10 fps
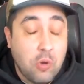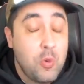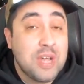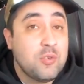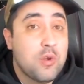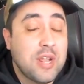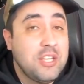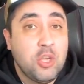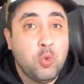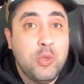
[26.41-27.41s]
Como hace un
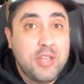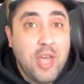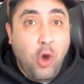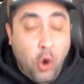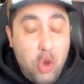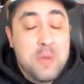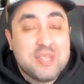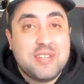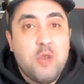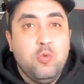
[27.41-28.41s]
ratito tuiteé, hoy va
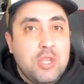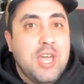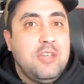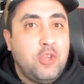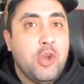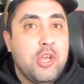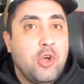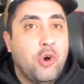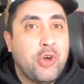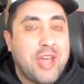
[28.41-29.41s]
a ser un día histórico.